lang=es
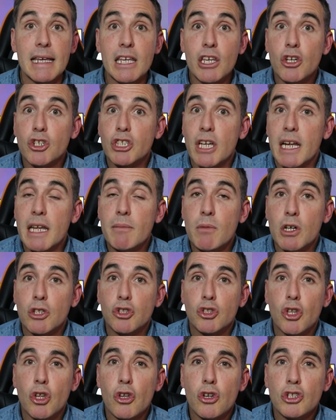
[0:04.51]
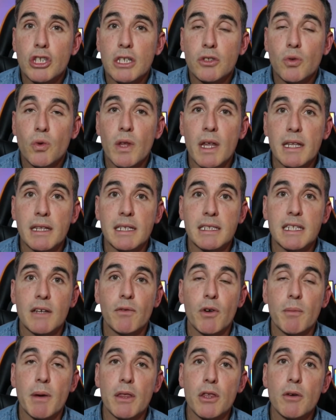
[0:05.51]
y os animo a todos los estudiantes de
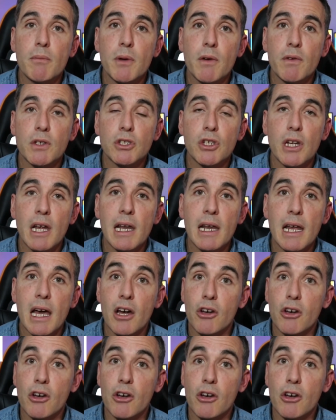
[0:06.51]
formación profesional